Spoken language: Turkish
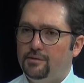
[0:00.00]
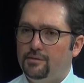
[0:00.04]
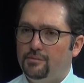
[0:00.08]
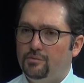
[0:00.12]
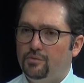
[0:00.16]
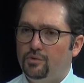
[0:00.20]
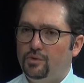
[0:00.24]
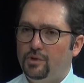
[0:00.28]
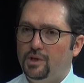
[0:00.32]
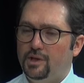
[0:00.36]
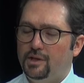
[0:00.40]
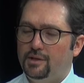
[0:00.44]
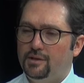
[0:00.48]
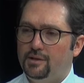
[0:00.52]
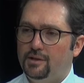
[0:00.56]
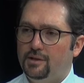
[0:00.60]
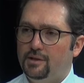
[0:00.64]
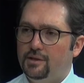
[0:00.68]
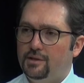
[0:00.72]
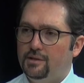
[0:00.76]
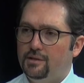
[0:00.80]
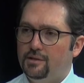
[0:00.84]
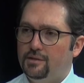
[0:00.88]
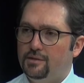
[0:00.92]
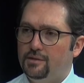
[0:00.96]
bunlar
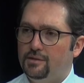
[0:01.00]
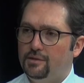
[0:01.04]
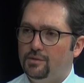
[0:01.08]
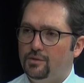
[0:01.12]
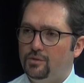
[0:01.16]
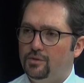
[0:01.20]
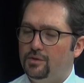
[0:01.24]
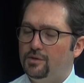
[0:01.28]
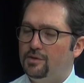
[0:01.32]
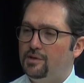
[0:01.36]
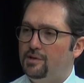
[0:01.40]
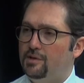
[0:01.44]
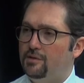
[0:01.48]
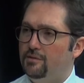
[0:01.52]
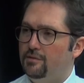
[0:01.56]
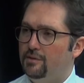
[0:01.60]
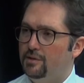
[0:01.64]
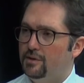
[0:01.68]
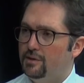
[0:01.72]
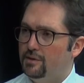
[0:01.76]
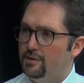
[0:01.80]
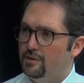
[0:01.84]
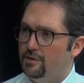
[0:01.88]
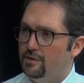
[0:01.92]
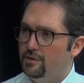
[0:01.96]
da e, Oda
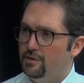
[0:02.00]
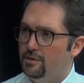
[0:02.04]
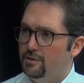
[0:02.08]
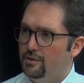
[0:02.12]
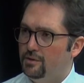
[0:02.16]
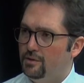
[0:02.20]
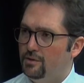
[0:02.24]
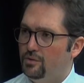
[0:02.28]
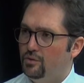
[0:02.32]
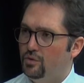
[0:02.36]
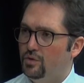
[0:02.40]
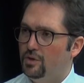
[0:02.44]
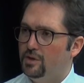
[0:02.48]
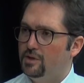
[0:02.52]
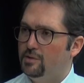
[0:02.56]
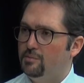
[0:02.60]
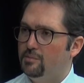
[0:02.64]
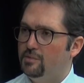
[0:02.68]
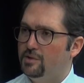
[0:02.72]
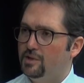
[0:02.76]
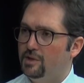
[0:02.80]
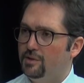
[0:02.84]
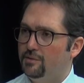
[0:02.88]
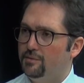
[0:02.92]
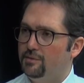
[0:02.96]
TV yönetimi
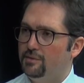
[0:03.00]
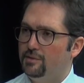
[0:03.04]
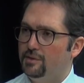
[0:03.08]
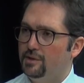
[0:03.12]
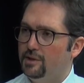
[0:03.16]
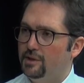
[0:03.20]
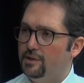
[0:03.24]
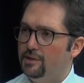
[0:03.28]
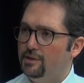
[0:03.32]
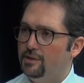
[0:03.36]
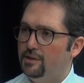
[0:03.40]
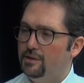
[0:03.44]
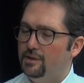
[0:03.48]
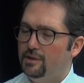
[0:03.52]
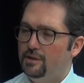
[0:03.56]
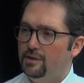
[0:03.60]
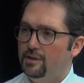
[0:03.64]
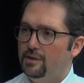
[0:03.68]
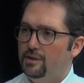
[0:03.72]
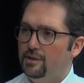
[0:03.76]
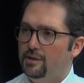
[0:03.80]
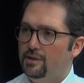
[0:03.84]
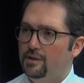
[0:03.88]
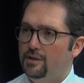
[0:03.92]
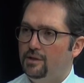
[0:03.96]
tarafından
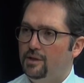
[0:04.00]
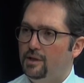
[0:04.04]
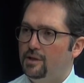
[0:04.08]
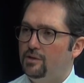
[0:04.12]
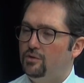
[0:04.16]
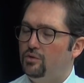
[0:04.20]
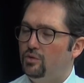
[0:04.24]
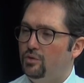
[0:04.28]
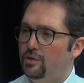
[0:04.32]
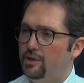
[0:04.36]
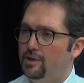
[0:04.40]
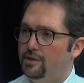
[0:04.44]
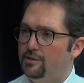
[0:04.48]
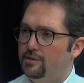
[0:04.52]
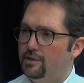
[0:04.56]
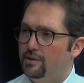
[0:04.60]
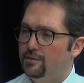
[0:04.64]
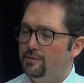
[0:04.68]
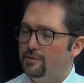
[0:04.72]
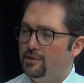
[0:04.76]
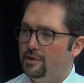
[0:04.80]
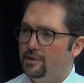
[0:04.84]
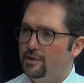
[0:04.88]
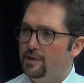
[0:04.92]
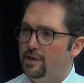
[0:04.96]
e, editörleri
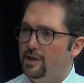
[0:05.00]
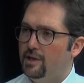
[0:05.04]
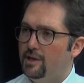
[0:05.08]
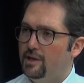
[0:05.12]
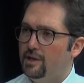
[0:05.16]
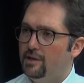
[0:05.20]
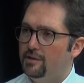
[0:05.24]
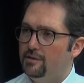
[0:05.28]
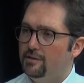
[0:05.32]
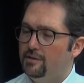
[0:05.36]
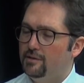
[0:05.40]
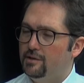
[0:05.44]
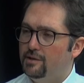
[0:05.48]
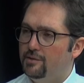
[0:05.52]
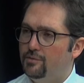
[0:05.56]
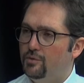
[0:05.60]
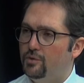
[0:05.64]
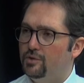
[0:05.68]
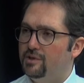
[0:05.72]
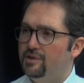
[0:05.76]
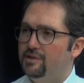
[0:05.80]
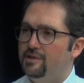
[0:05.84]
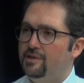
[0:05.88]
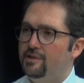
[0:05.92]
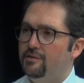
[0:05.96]
tarafından değerlendirilir Bu
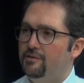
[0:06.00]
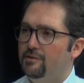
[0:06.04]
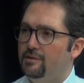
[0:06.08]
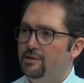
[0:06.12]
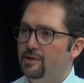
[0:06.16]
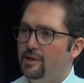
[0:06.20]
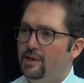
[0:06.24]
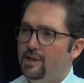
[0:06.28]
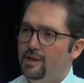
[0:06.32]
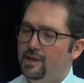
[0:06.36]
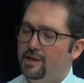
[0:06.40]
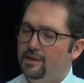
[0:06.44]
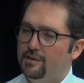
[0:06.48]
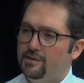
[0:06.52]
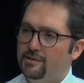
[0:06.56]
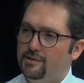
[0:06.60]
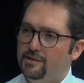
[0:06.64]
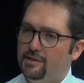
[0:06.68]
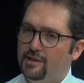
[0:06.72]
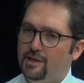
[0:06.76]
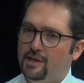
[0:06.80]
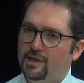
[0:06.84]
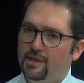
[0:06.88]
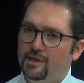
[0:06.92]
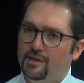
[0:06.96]
Oda TV'de eğer
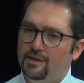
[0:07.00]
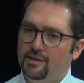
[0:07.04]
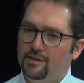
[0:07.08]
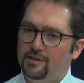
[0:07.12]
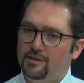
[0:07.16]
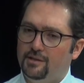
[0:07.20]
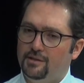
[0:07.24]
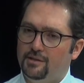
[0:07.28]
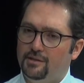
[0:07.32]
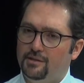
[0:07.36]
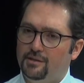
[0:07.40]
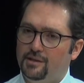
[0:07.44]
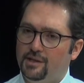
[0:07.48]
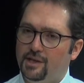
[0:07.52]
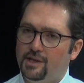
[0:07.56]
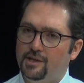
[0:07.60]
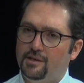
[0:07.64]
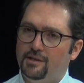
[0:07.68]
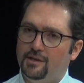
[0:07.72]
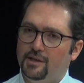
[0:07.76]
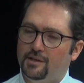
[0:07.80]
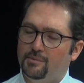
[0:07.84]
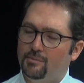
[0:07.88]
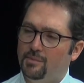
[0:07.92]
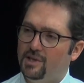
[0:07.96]
değer, e,
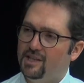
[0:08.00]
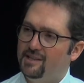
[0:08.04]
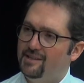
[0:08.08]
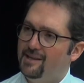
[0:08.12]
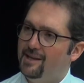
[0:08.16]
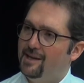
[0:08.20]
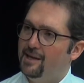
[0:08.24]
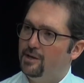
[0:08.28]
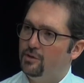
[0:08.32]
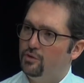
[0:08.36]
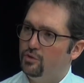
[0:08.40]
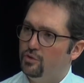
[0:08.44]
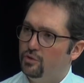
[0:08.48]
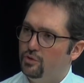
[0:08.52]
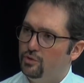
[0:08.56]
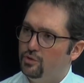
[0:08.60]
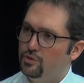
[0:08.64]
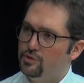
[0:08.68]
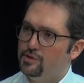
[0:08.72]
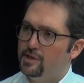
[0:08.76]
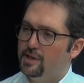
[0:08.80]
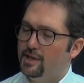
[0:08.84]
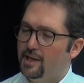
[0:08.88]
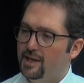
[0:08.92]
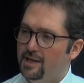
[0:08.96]
yayınlanmaya değer
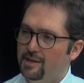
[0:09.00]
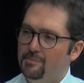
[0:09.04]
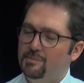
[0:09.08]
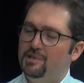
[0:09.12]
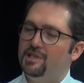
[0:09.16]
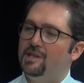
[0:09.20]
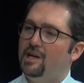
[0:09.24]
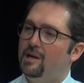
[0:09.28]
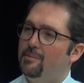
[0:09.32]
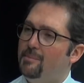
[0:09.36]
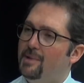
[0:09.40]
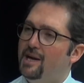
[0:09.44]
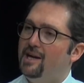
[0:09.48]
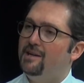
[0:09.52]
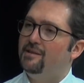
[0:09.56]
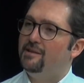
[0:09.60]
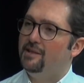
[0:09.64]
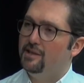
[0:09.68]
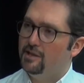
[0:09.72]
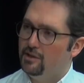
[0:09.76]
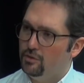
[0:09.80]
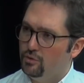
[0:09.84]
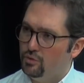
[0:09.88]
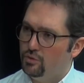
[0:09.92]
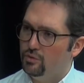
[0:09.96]
görülürse yani bir haber
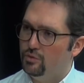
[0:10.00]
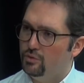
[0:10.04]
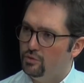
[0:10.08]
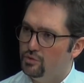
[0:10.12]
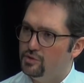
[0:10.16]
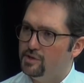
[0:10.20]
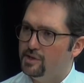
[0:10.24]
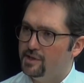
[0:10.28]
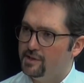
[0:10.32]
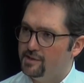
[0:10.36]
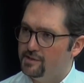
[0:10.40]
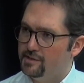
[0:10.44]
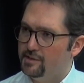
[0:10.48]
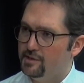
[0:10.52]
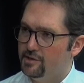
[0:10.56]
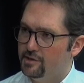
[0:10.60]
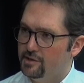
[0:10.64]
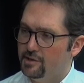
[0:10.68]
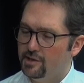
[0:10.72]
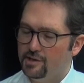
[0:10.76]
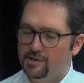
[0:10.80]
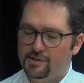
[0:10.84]
değeri görülürse gazetecilik hı hı.